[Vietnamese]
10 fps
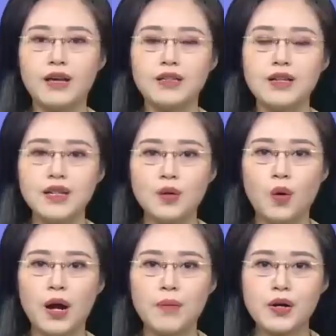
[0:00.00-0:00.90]
Thời gian
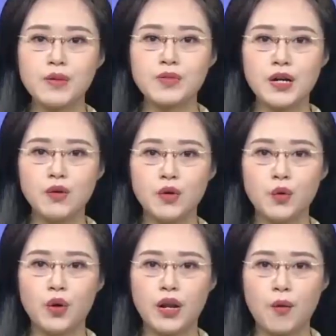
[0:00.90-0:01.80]
qua, Bảo hiểm xã hội
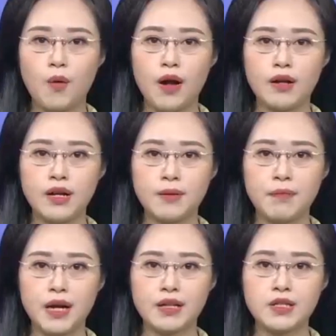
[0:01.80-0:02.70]
huyện Hạ Hòa đẩy
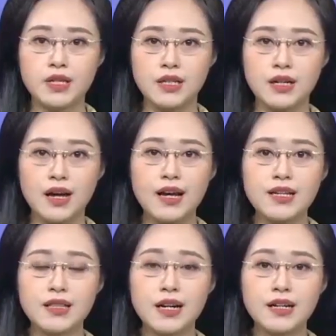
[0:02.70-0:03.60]
mạnh triển khai
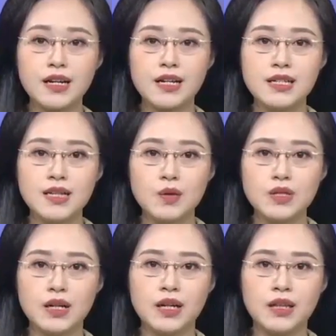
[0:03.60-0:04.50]
đăng ký giao
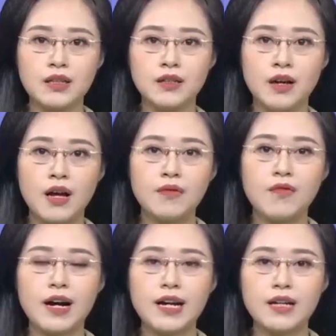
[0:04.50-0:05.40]
dịch điện tử
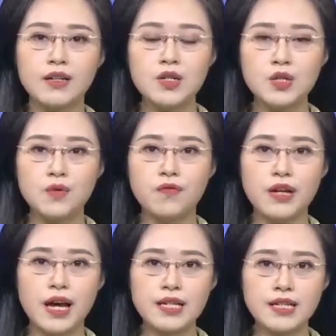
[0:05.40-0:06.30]
và cài đặt ứng dụng
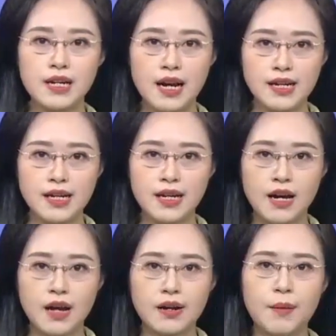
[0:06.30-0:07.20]
VSSID,
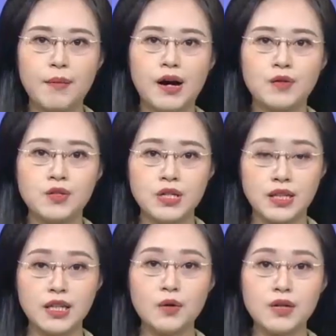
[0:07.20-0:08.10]
đảm bảo chỉ
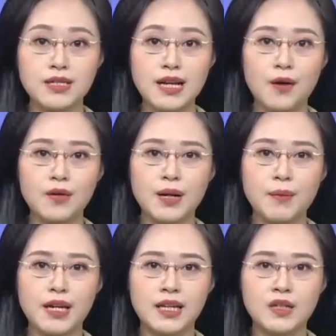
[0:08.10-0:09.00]
tiêu được giao năm
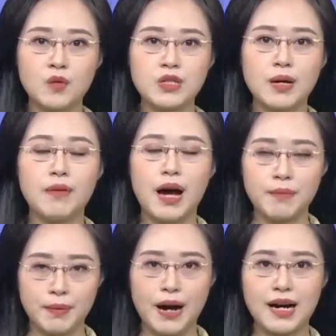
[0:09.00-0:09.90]

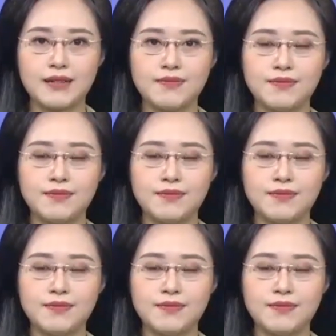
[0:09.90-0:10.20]
2023.